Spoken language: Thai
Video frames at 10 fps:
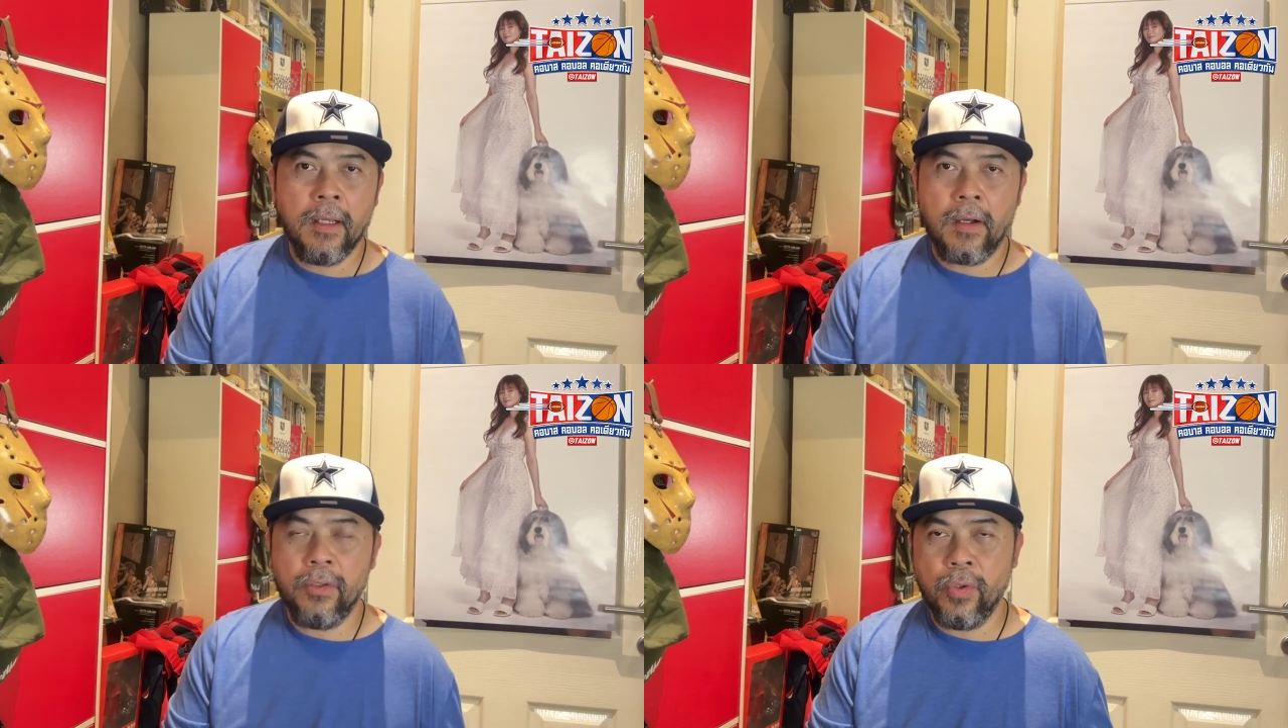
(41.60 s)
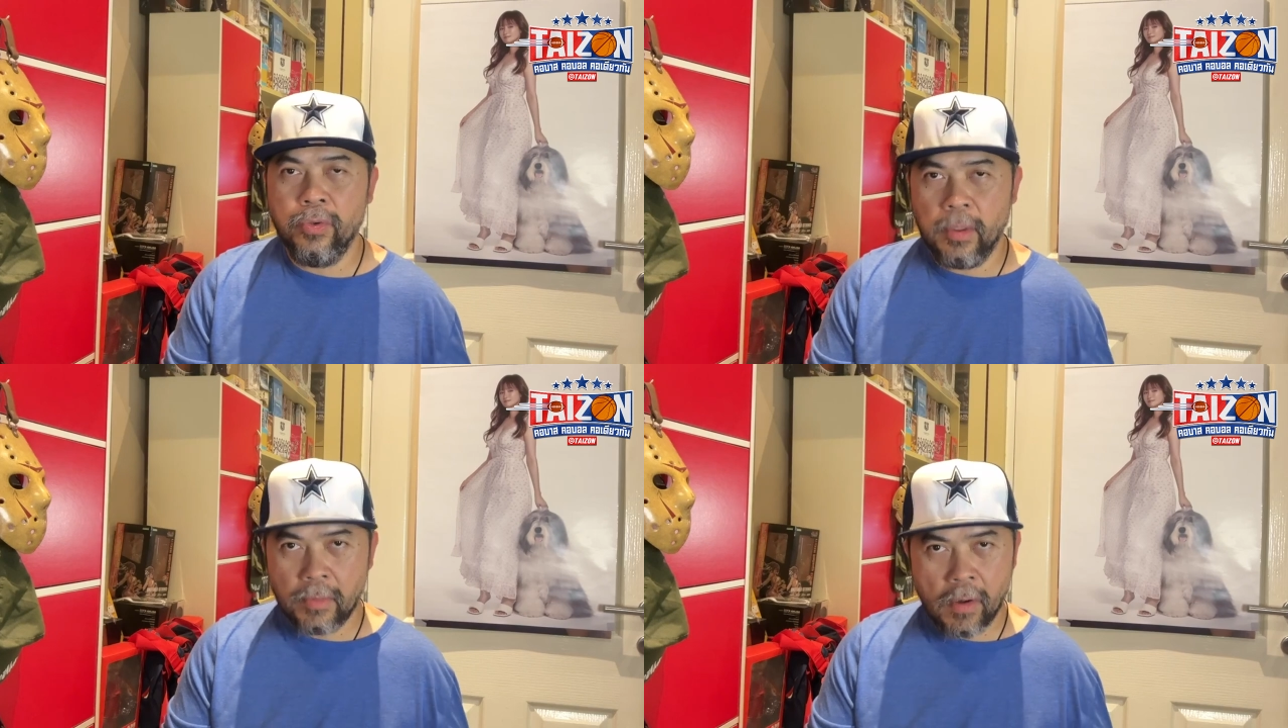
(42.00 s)
ก็ส่ง
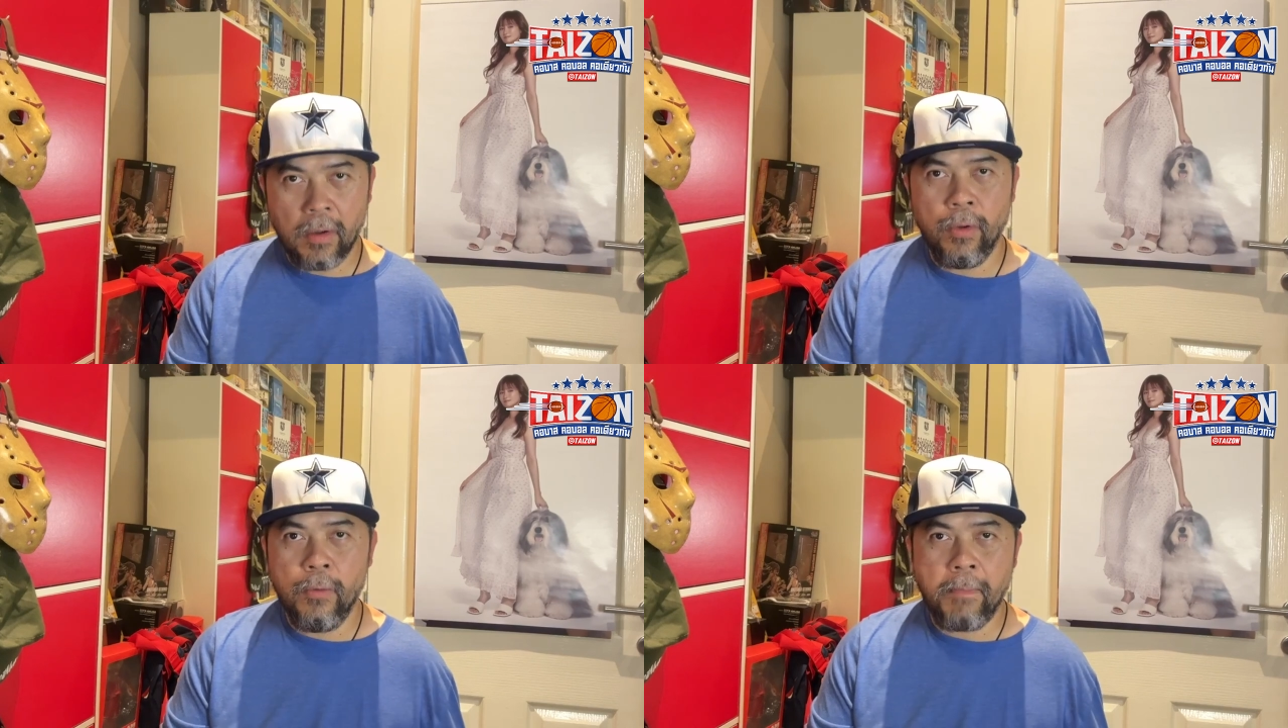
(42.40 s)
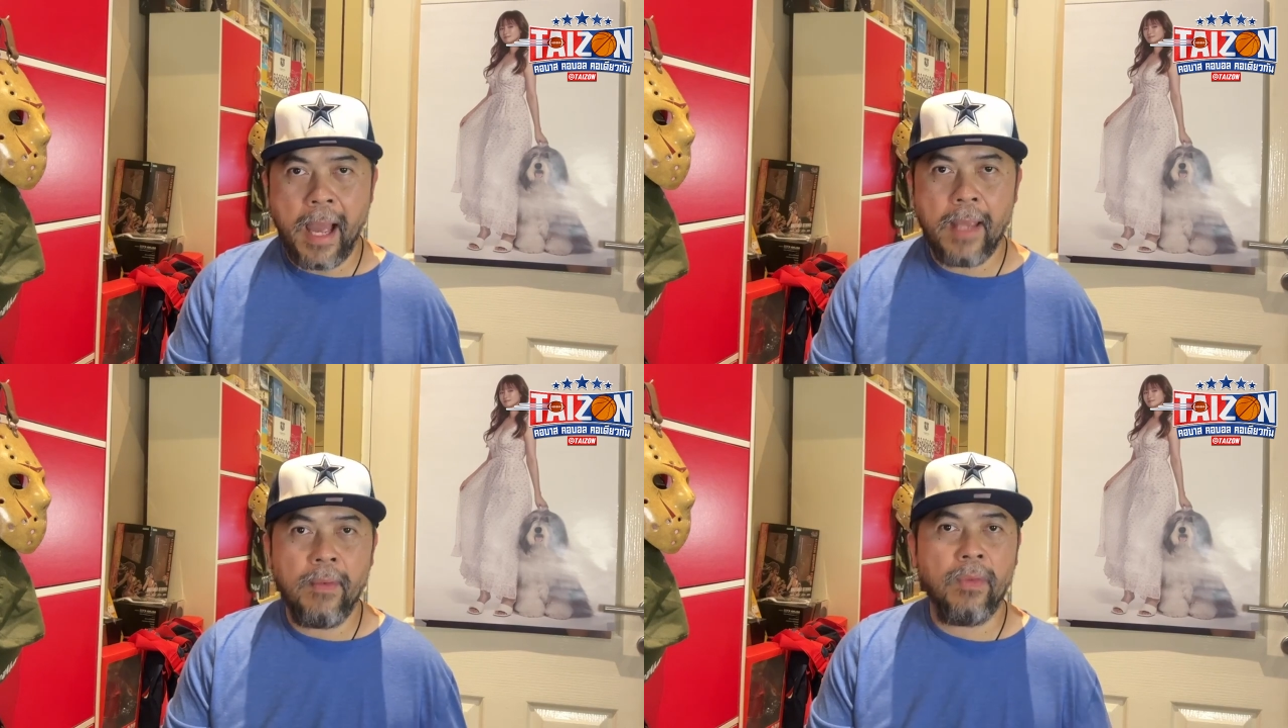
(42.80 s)
สำรองลงไป
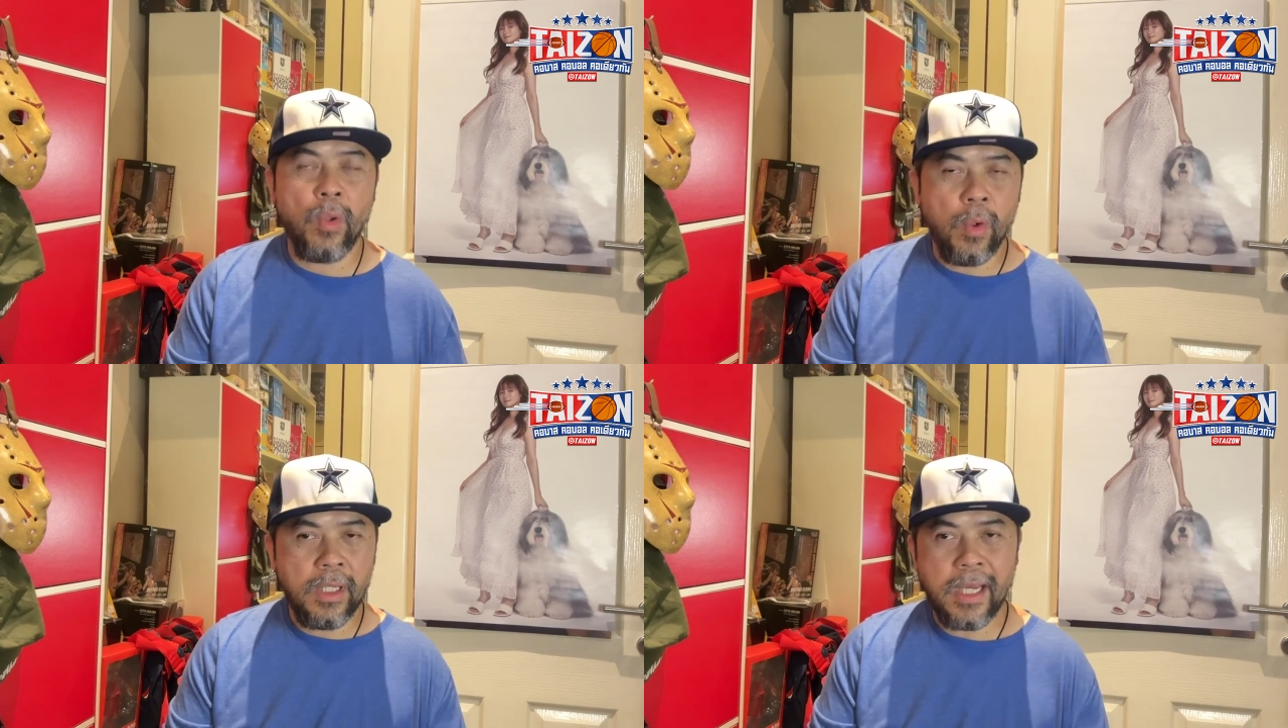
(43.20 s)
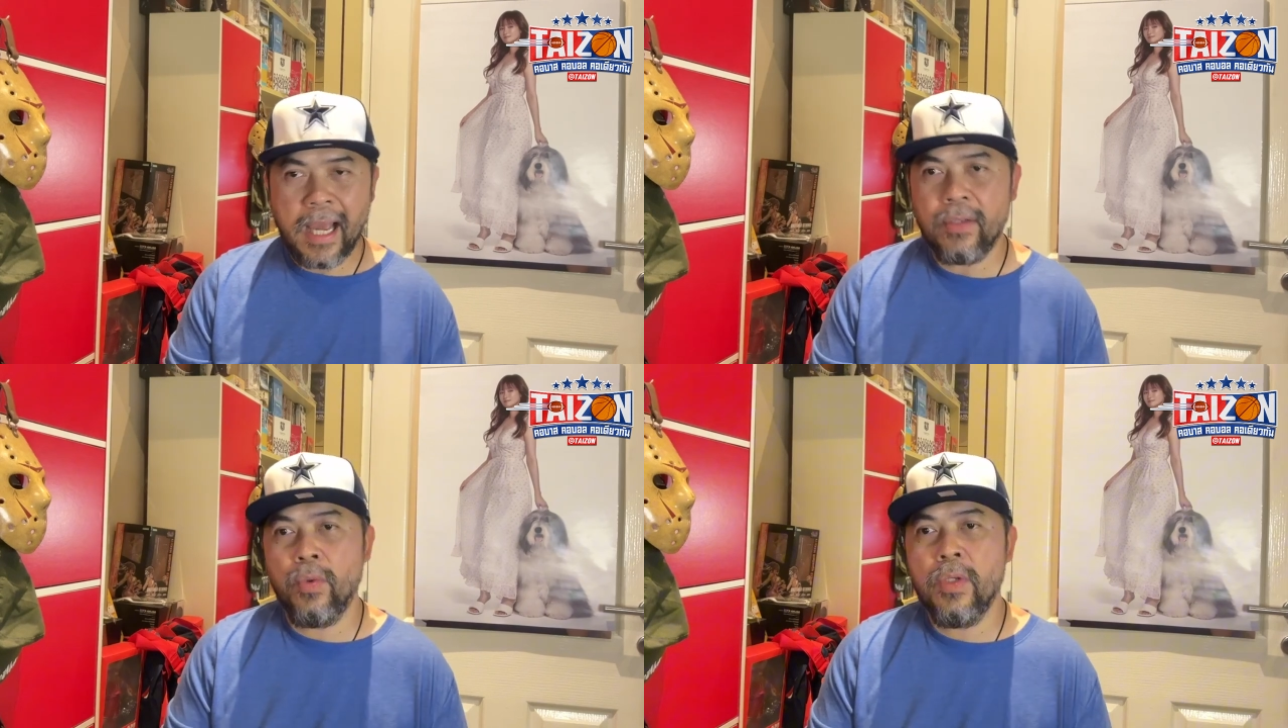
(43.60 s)
แต่ตัวที่
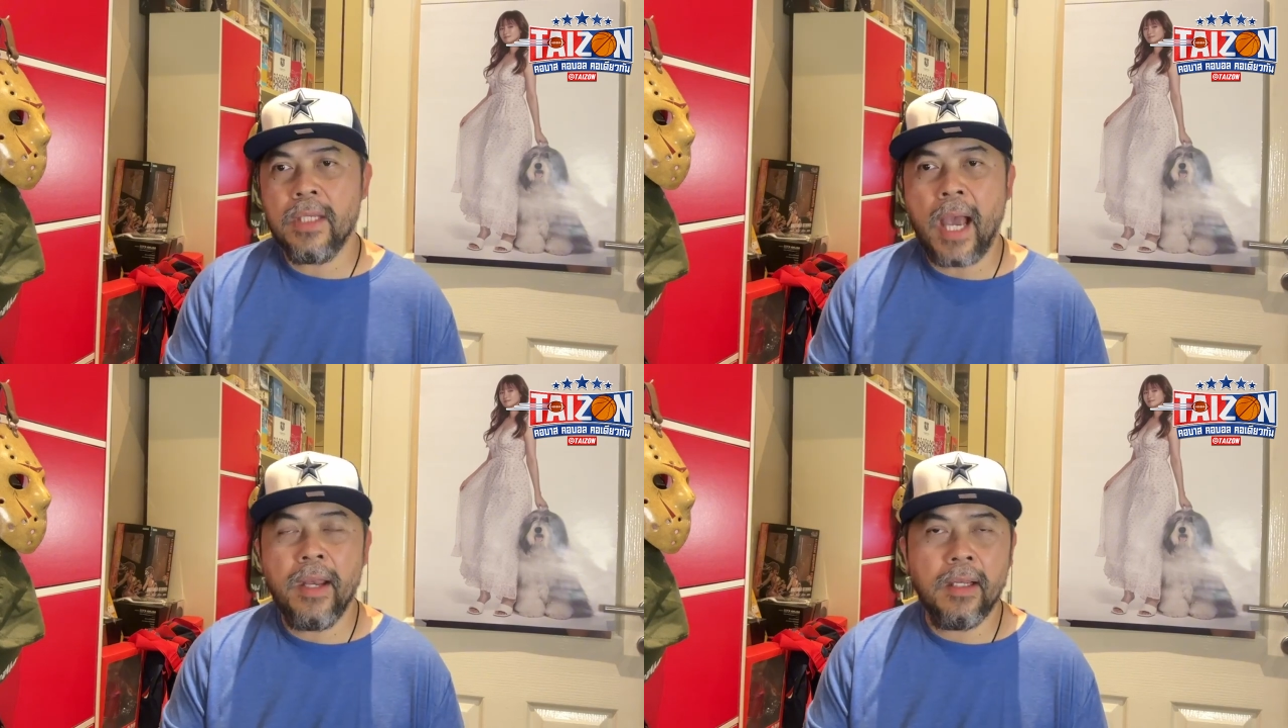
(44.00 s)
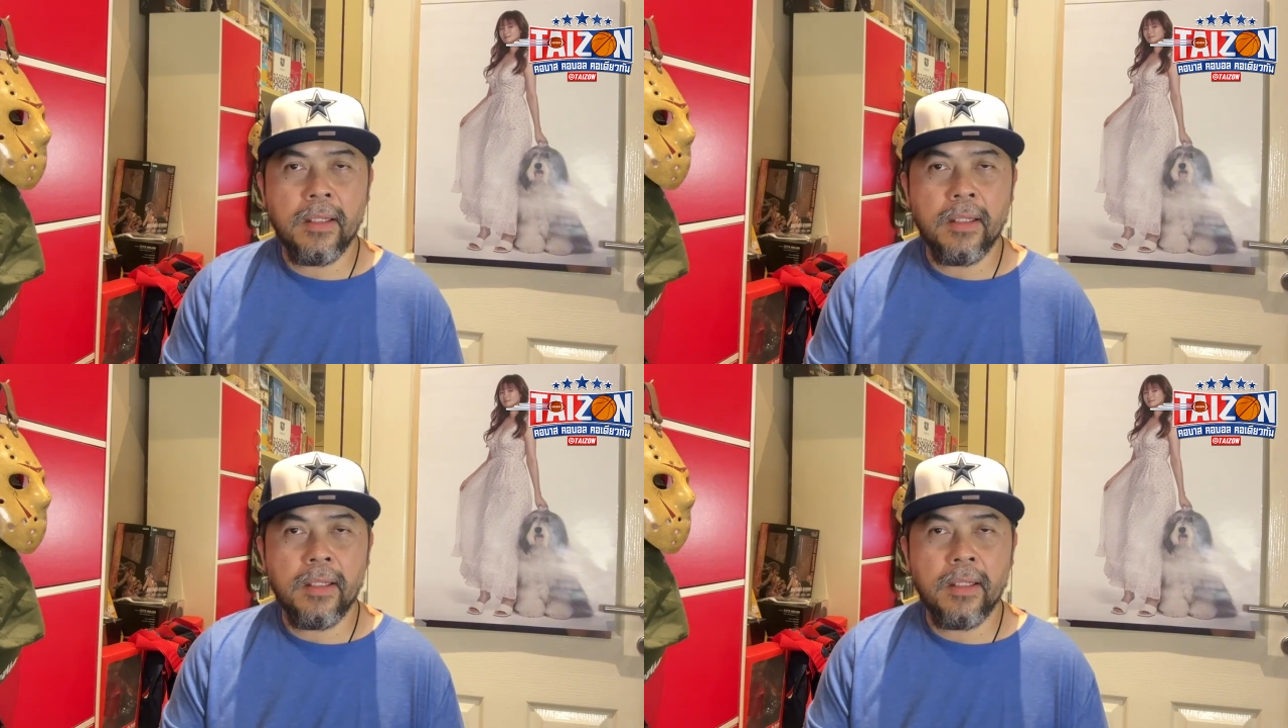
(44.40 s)
น่าสนใจนี่